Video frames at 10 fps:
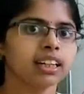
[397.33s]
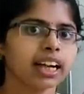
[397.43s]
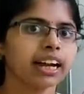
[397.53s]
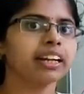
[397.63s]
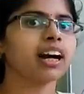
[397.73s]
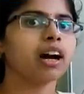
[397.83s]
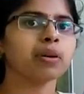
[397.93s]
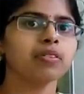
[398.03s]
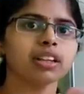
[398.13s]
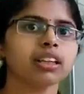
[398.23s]
நீங்கள்
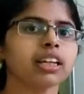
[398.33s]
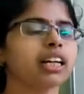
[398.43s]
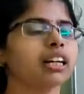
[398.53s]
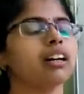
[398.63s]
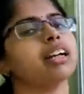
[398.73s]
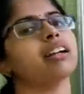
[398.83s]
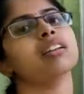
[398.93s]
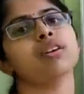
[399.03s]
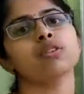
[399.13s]
எடுக்காமல் வந்தீங்கன்னா ரெண்டாவது